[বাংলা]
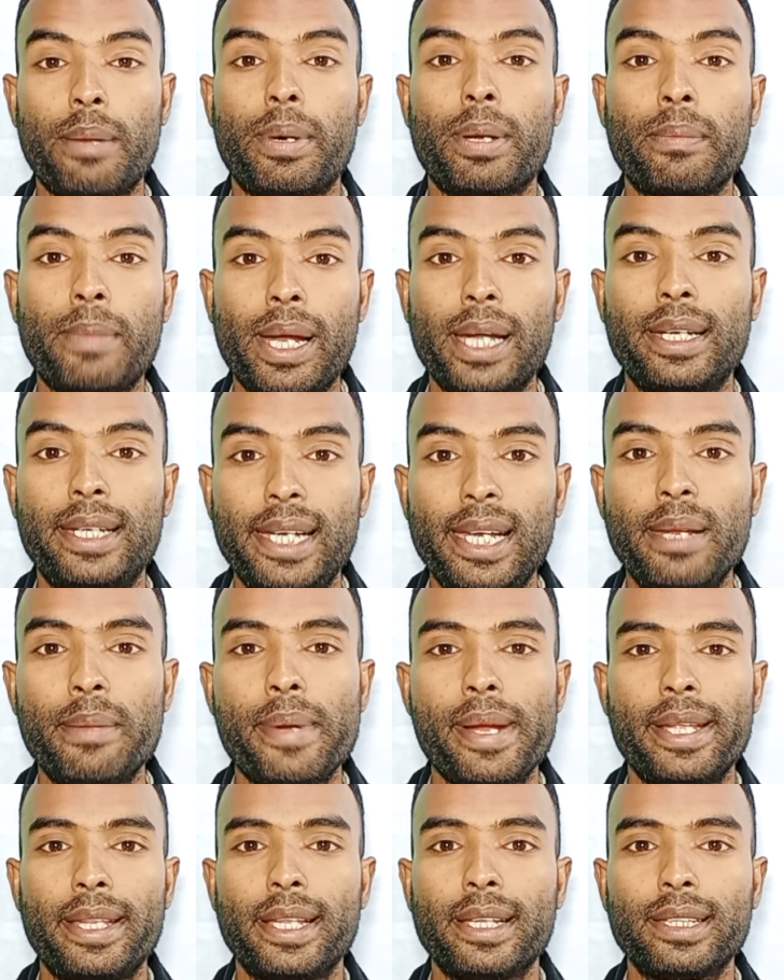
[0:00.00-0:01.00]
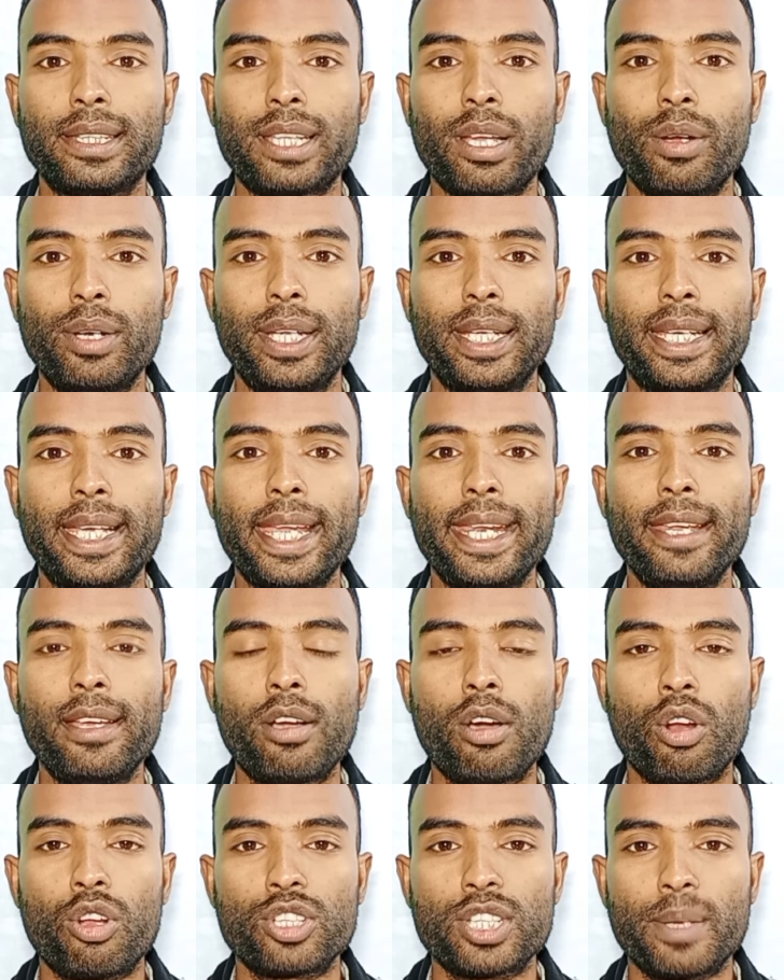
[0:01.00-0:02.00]
আবার মাল ডেলিভারি দেন তাহলে কেরিং
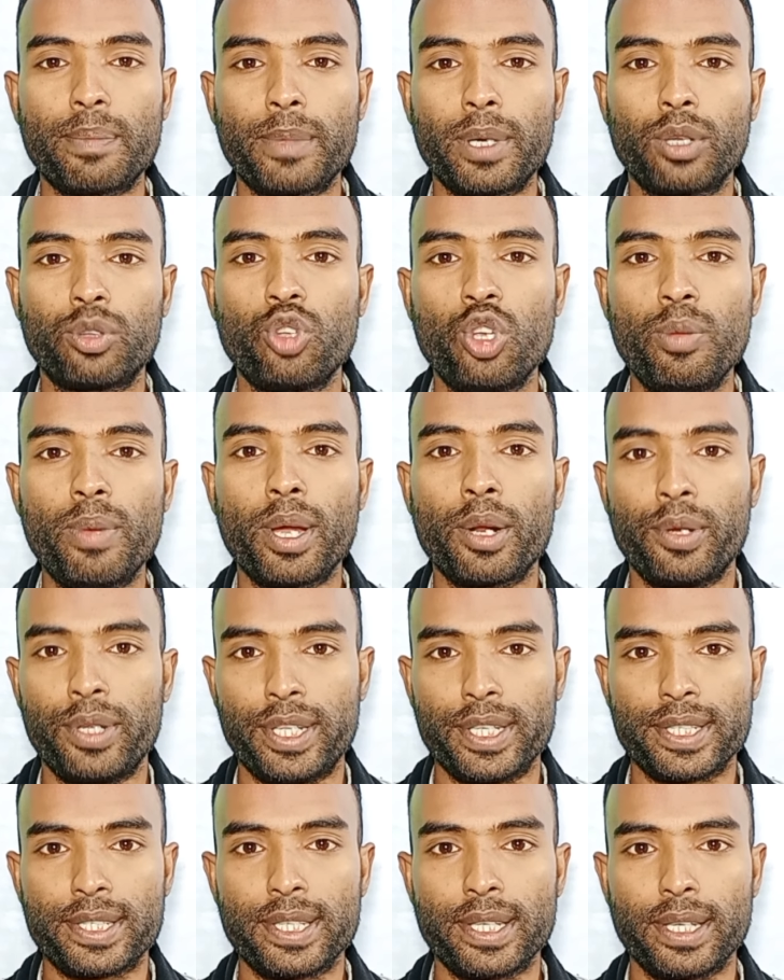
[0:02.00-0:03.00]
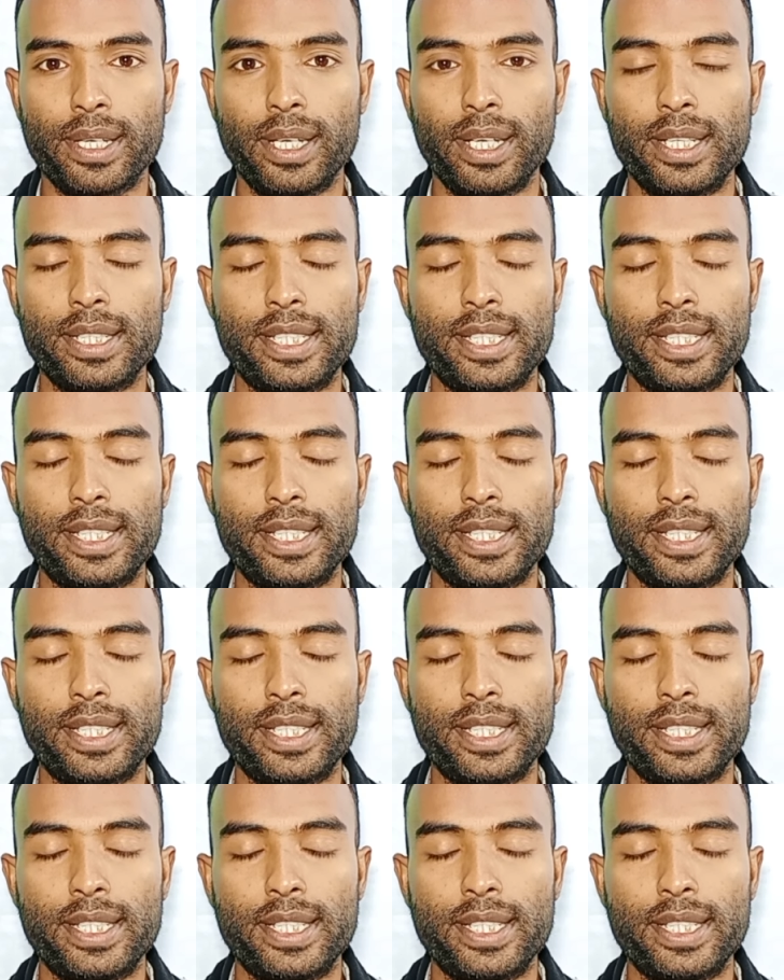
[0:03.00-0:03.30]
খরচ আপনার দুইবার হইতেছে